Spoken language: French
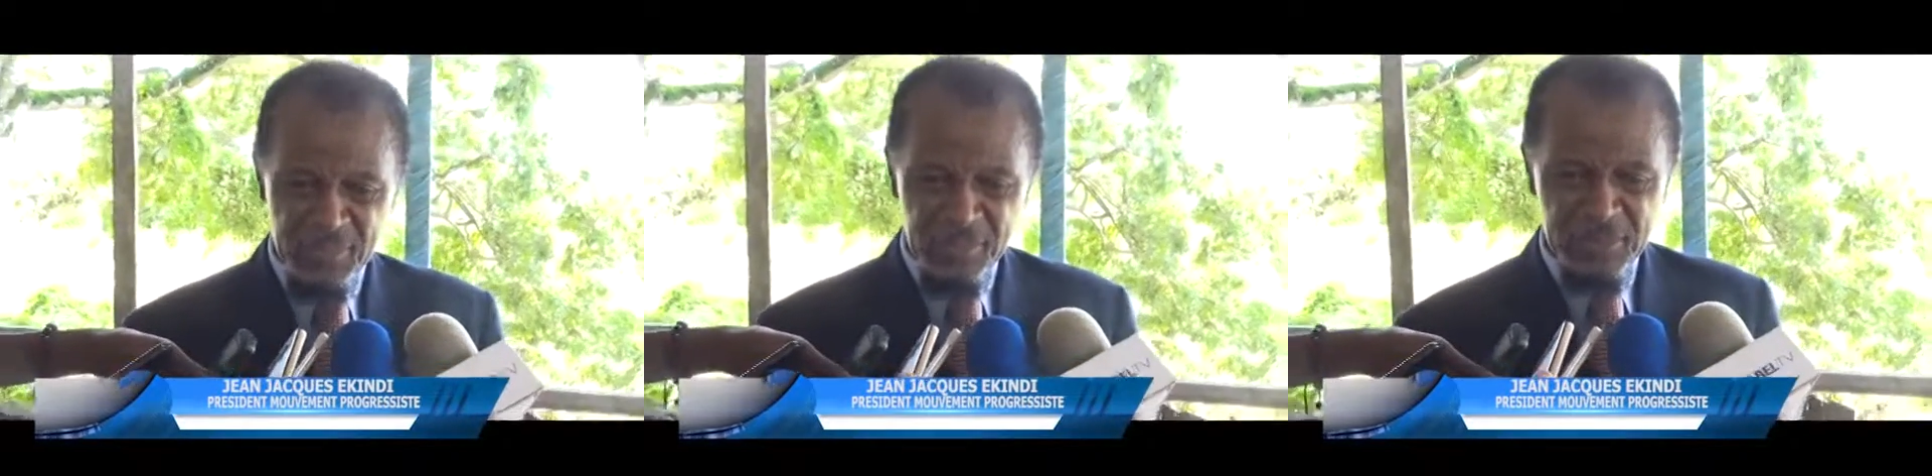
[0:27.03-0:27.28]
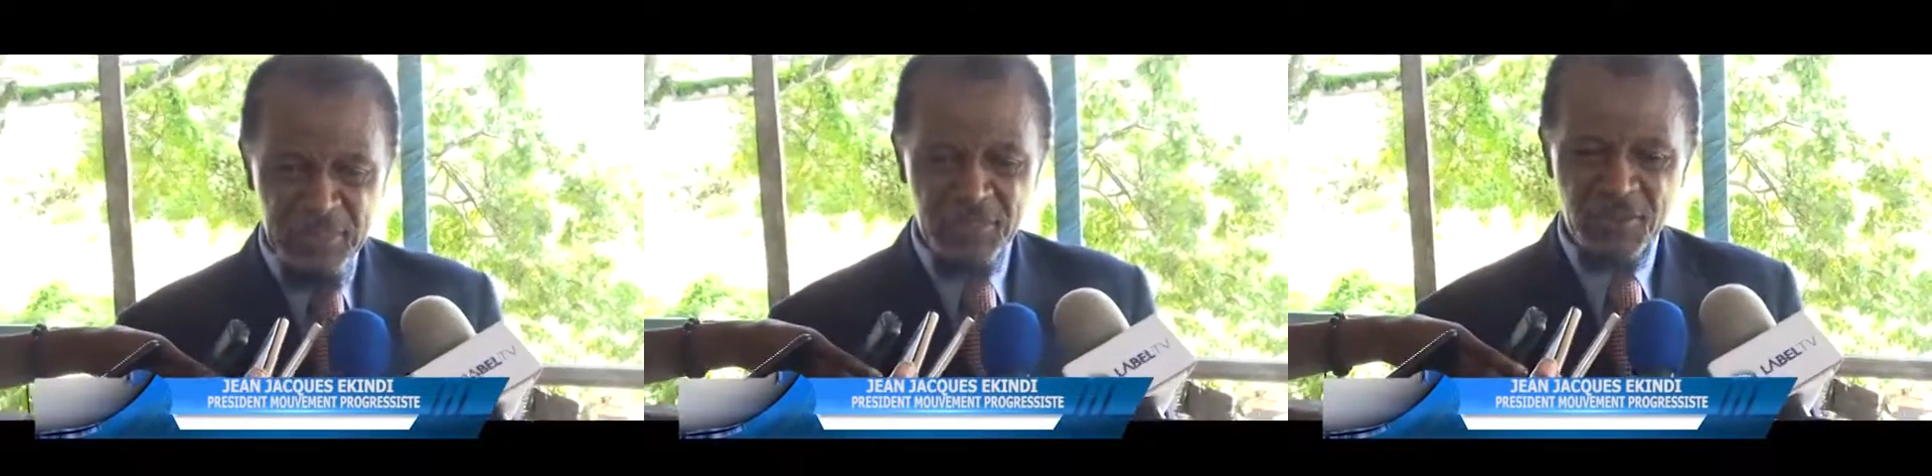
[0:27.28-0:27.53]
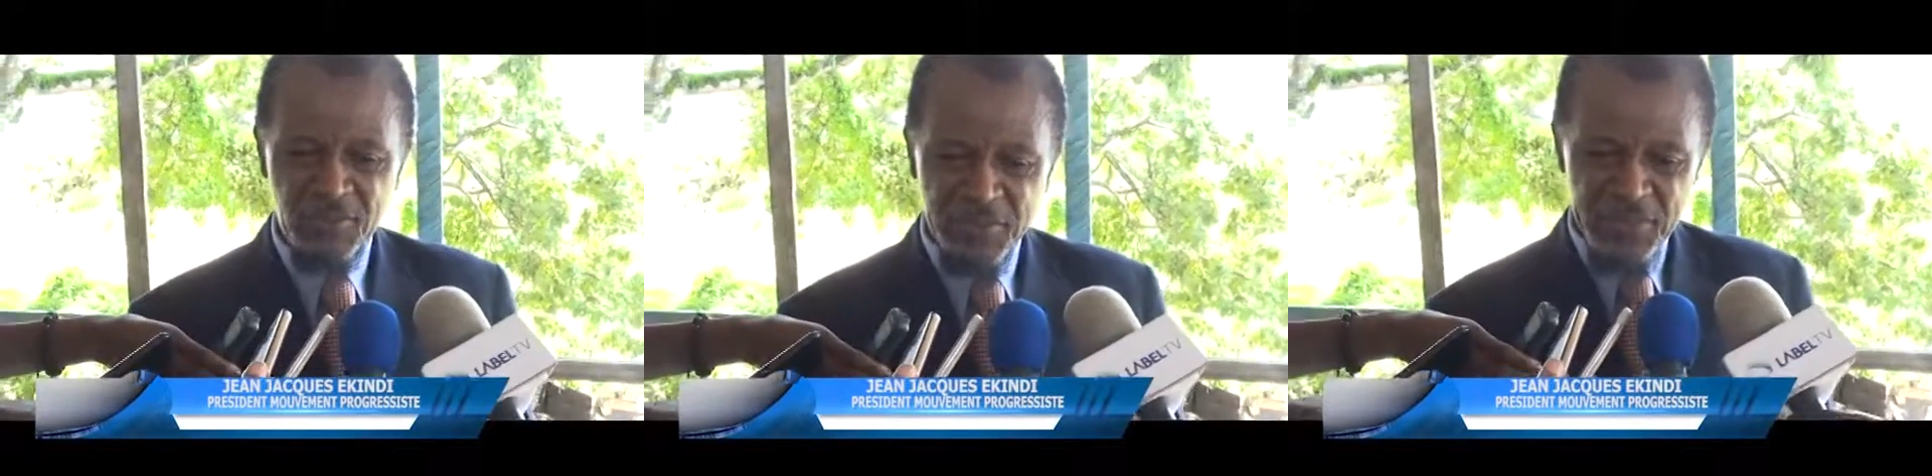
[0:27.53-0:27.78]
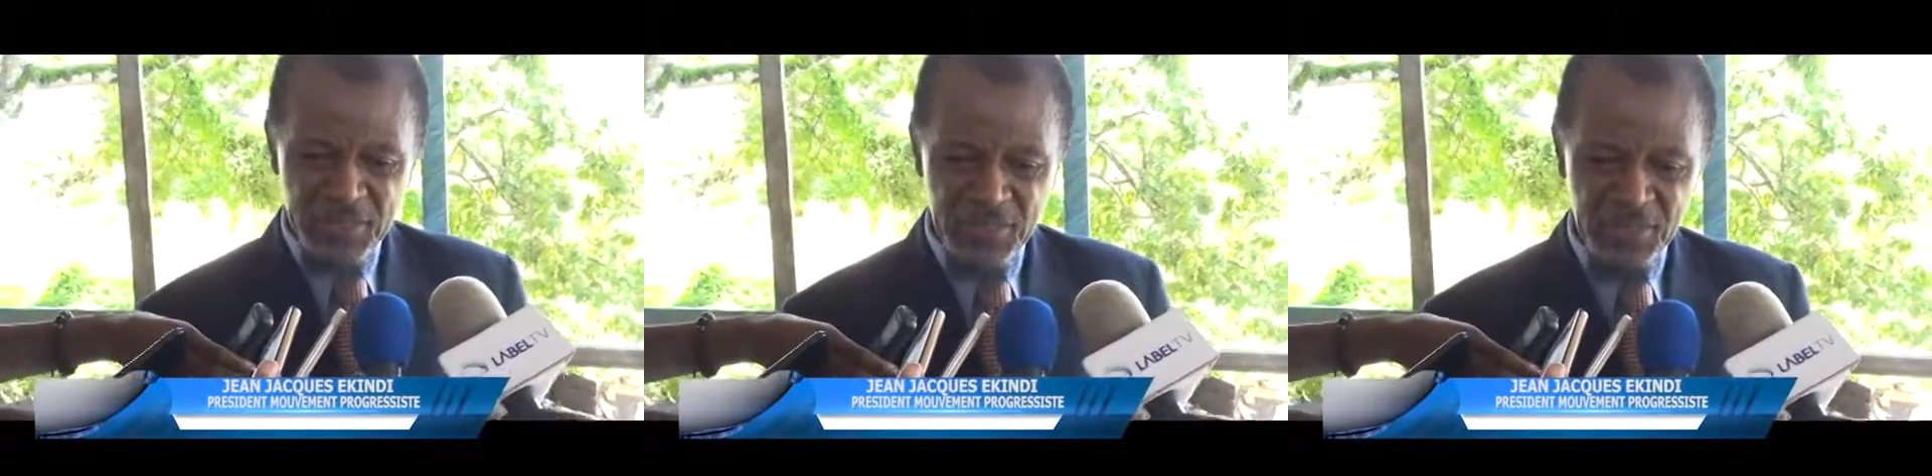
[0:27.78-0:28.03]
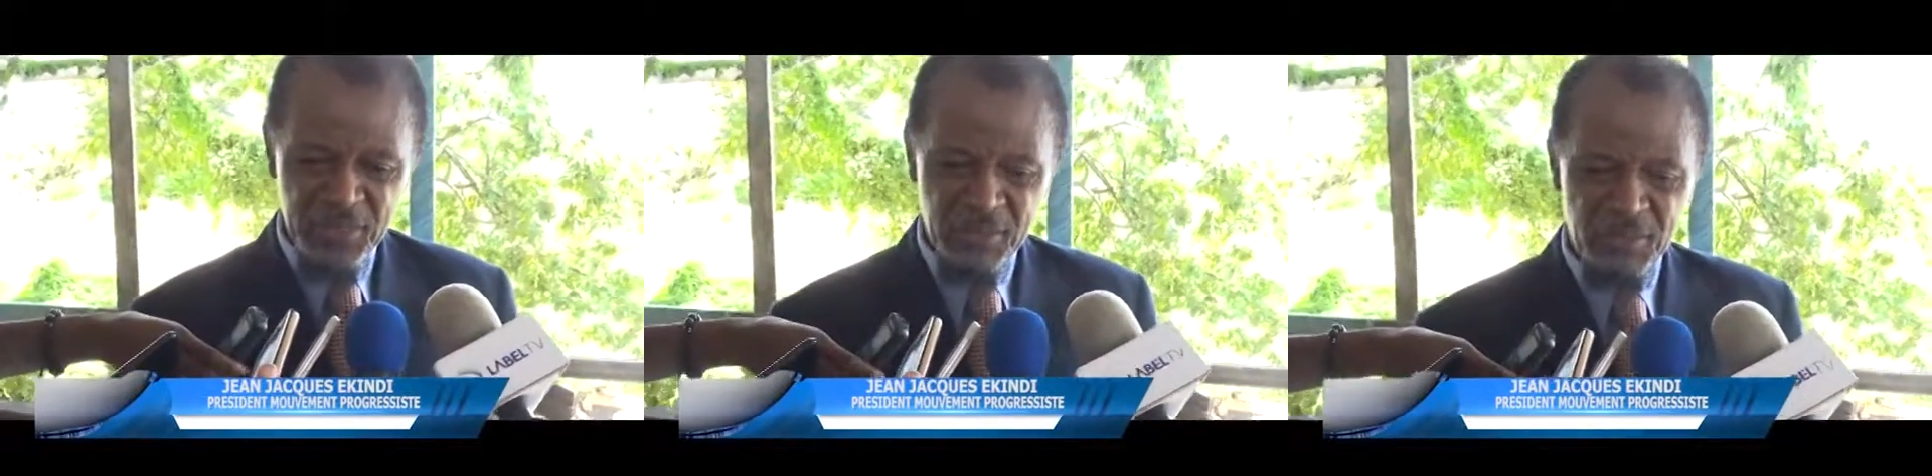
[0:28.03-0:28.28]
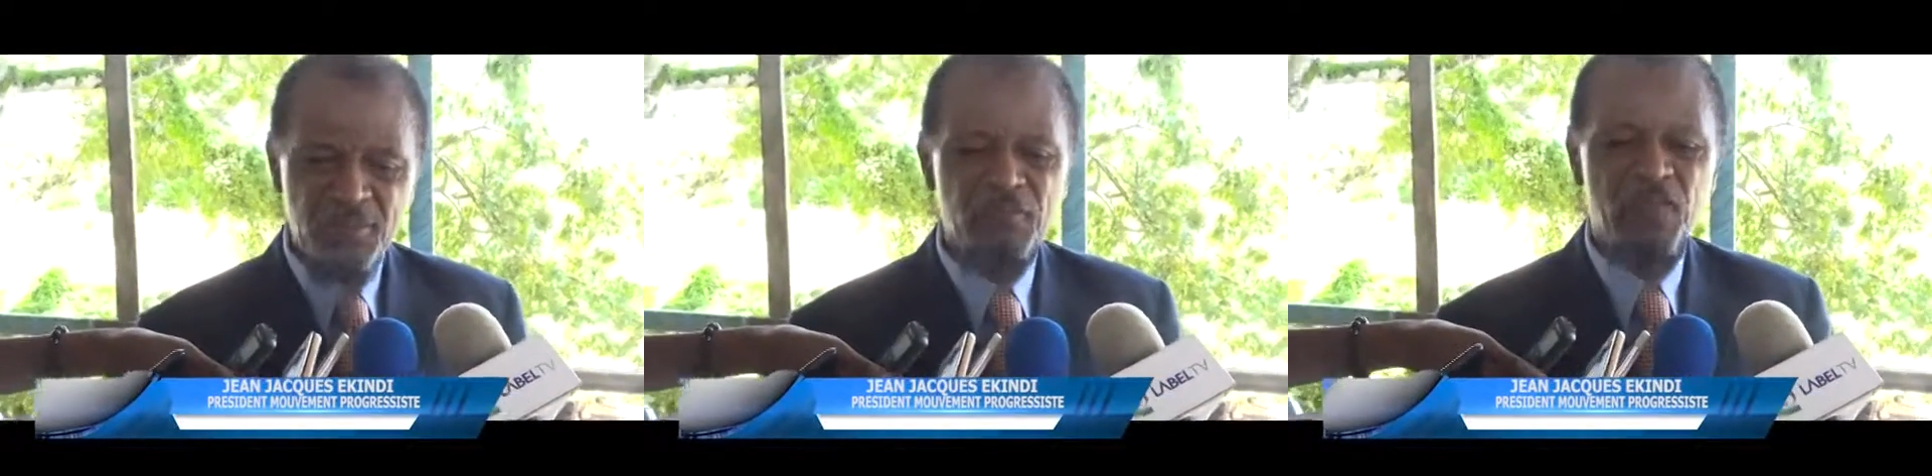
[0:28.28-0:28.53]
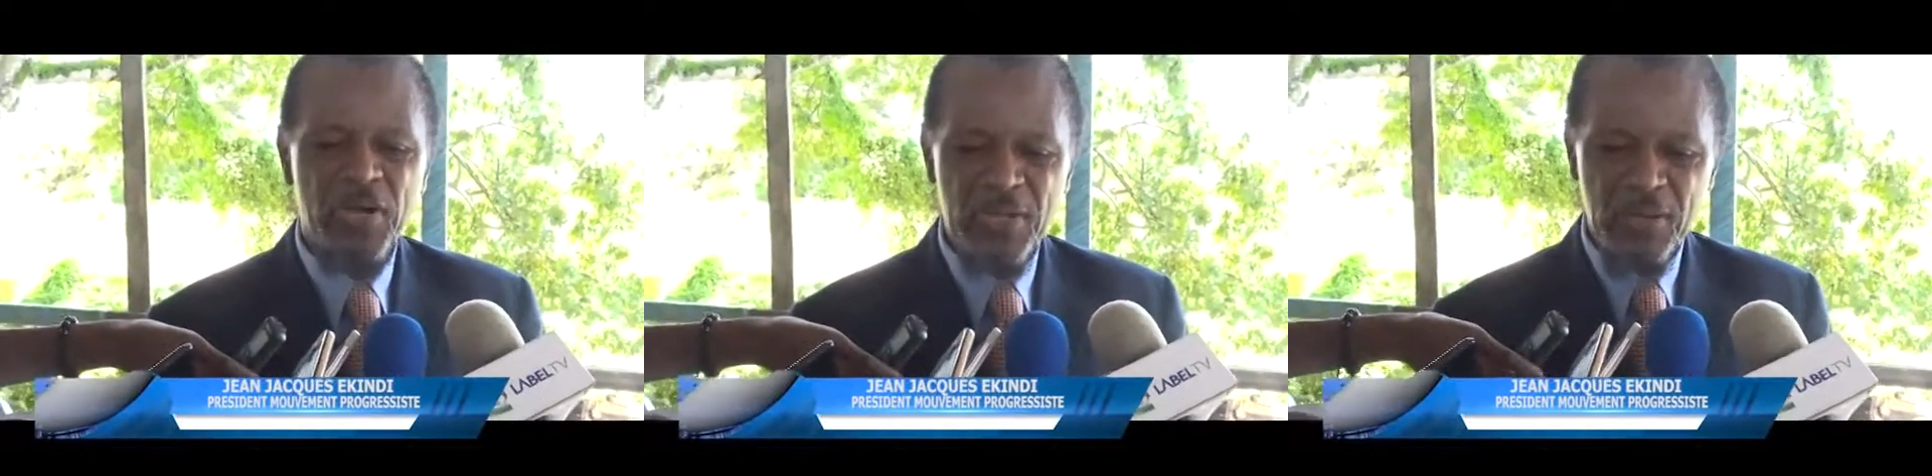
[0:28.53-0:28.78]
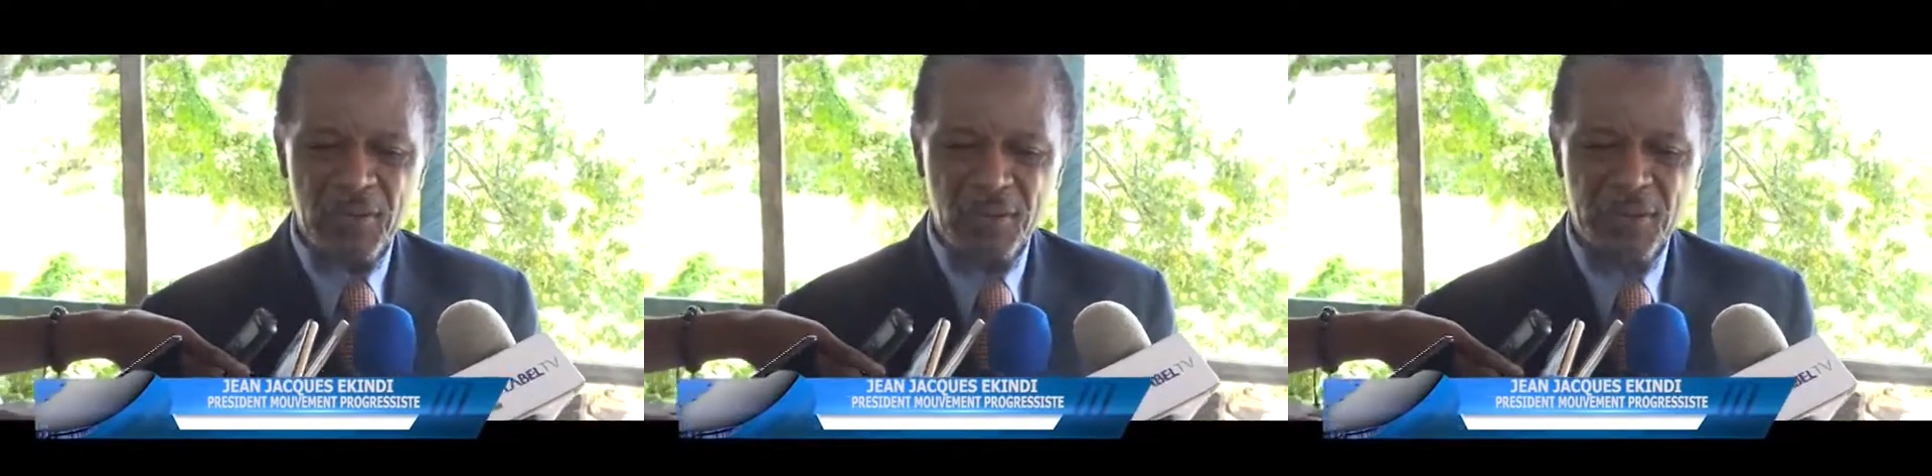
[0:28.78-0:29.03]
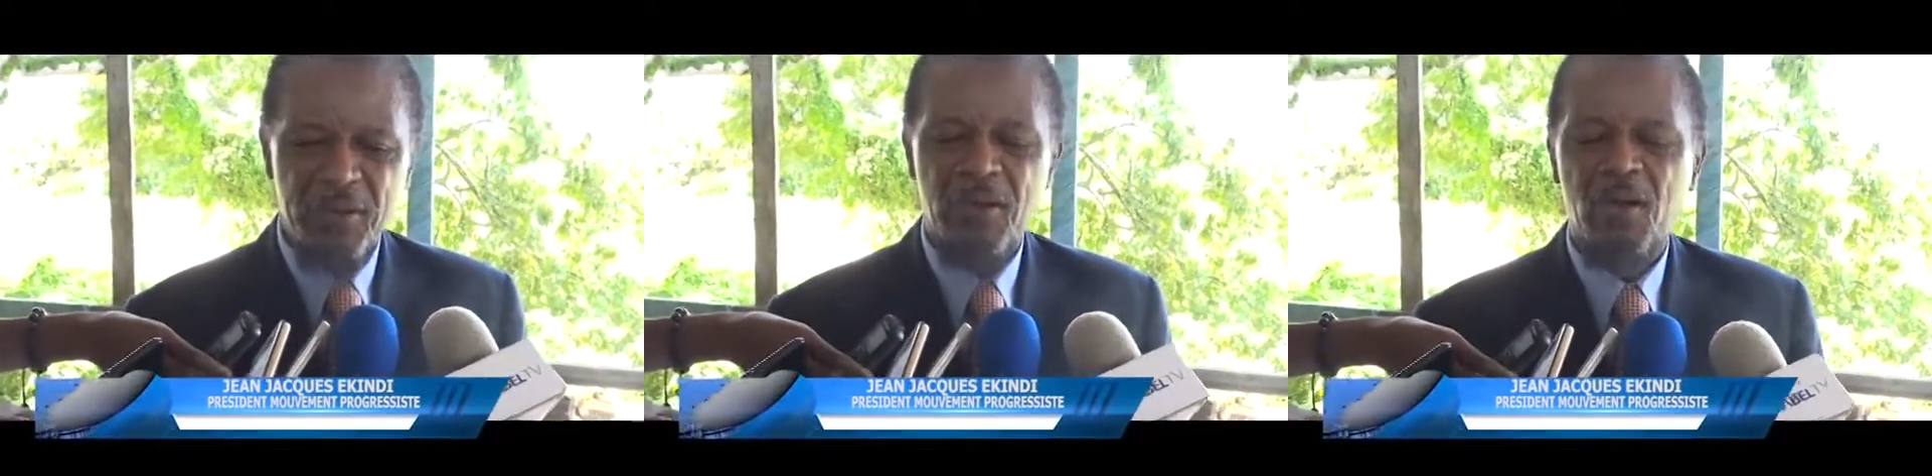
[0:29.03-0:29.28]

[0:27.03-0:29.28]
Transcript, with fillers: c'est de lui dire, une fois élu,